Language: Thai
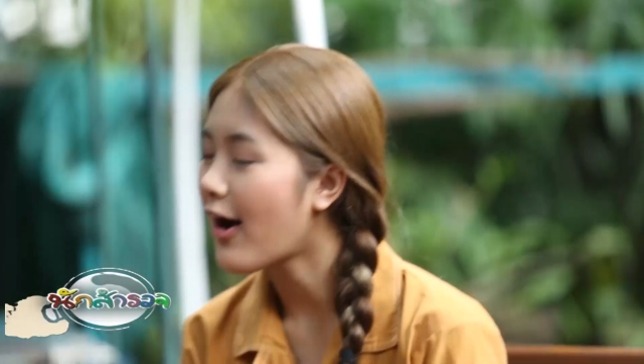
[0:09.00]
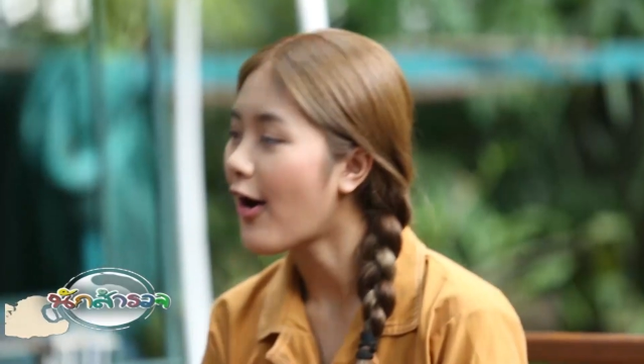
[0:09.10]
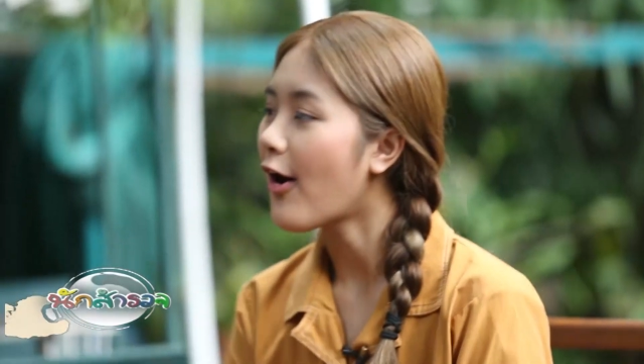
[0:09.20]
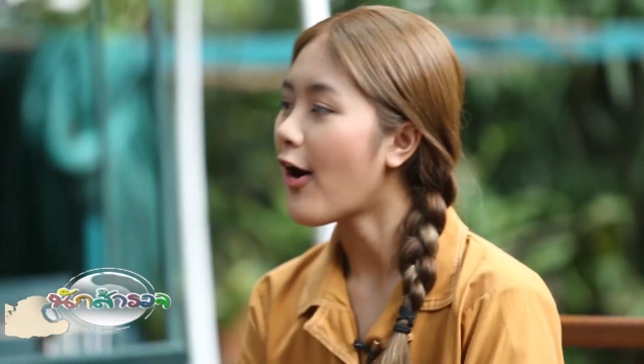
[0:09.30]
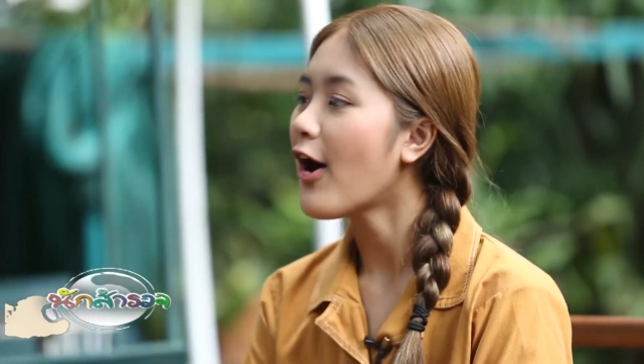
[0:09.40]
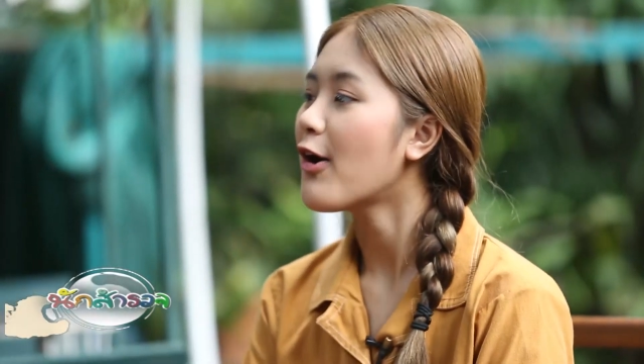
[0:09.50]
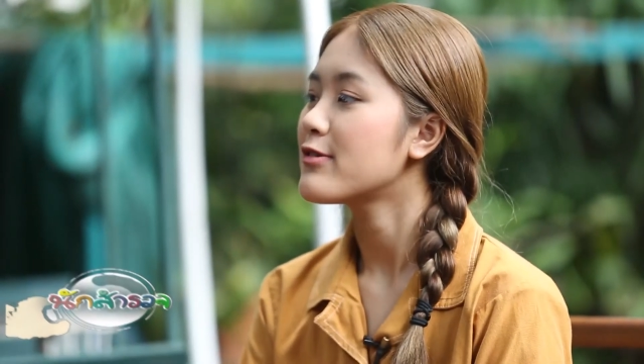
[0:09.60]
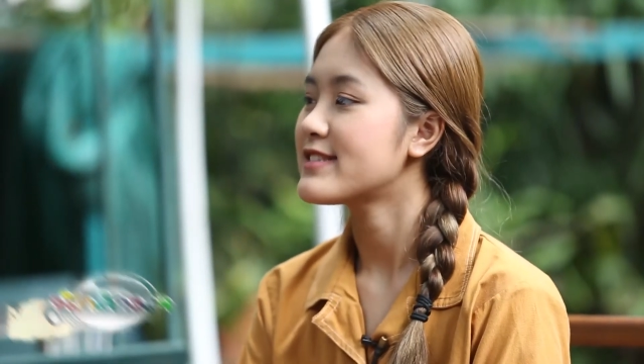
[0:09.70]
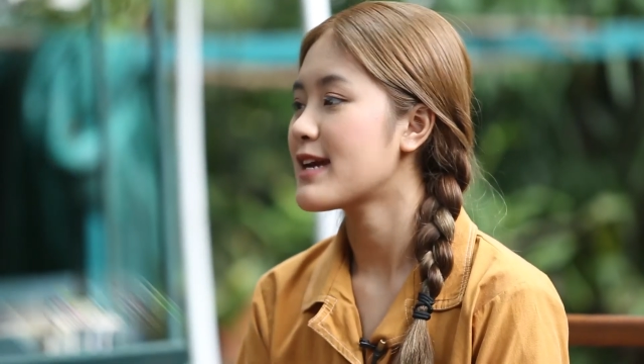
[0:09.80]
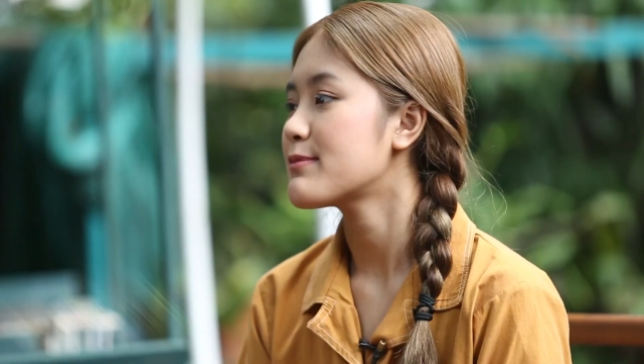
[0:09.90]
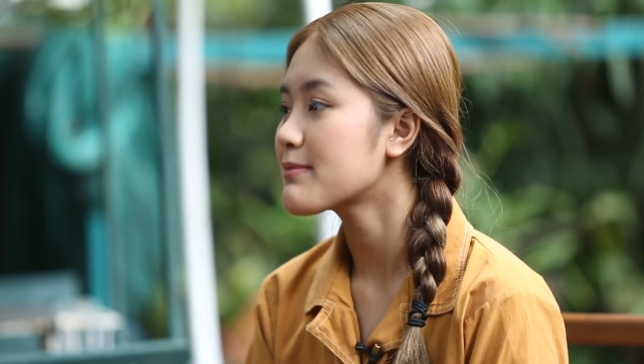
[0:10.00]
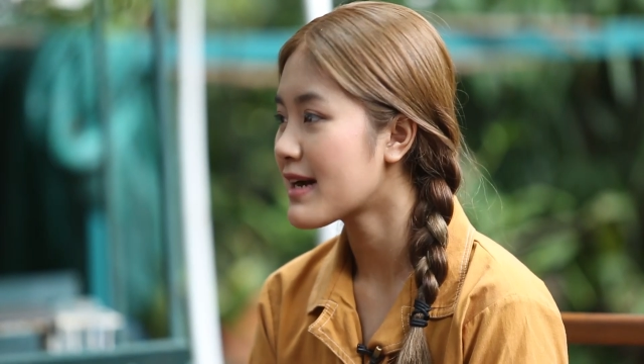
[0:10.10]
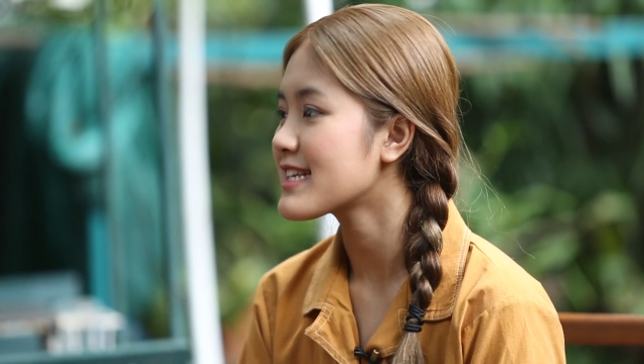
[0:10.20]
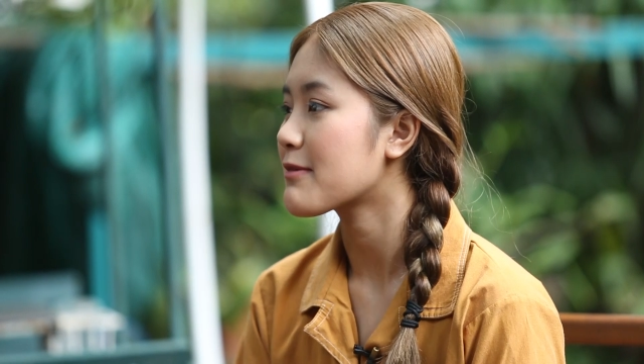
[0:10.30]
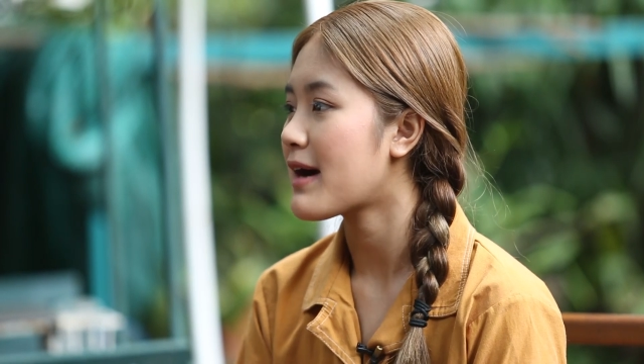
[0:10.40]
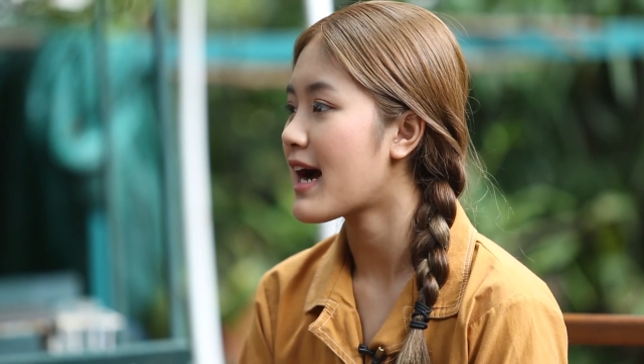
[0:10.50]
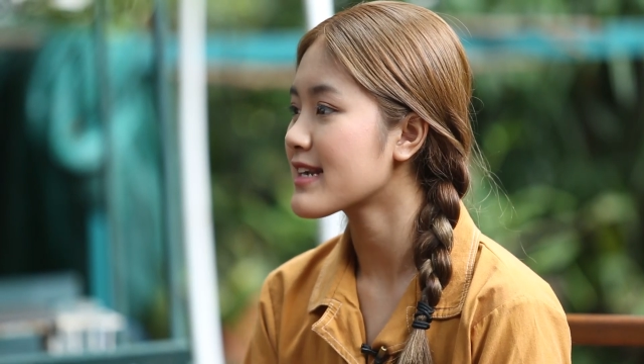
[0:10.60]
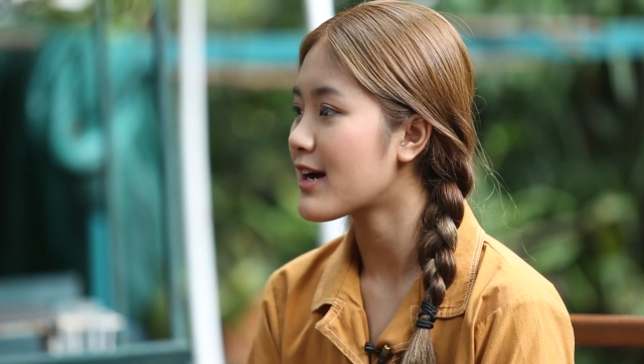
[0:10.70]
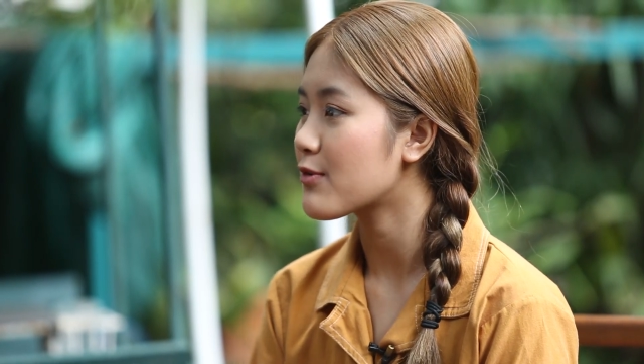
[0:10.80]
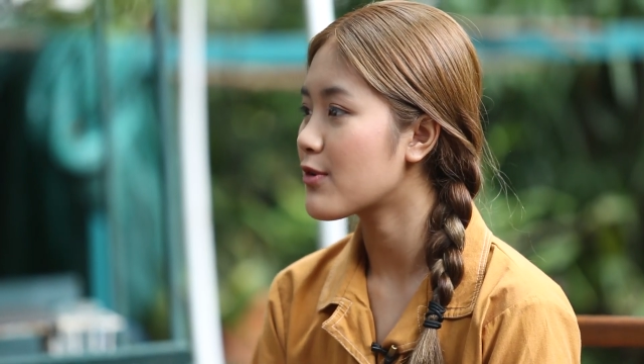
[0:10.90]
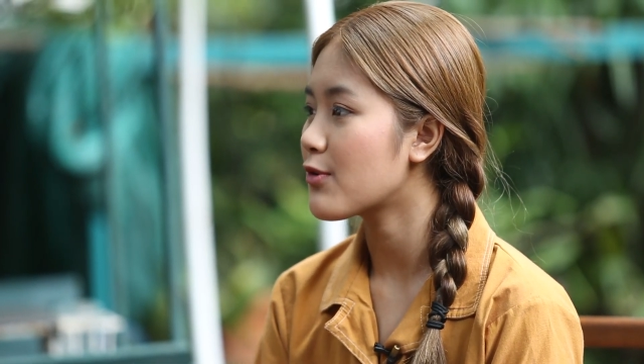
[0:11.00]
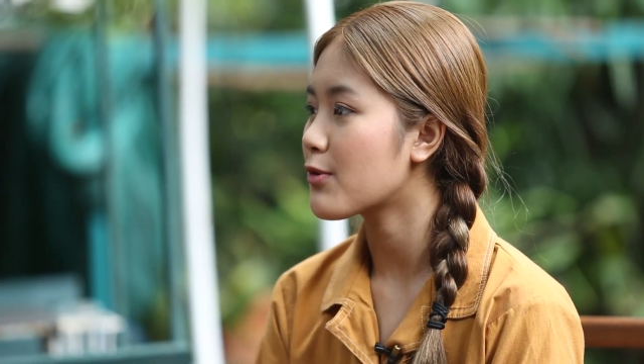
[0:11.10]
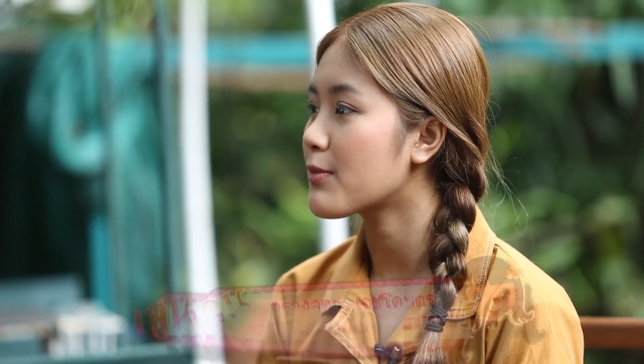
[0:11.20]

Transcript: อ๋อ เจนเพิ่งมาจากบ้านค่ะคุณลุง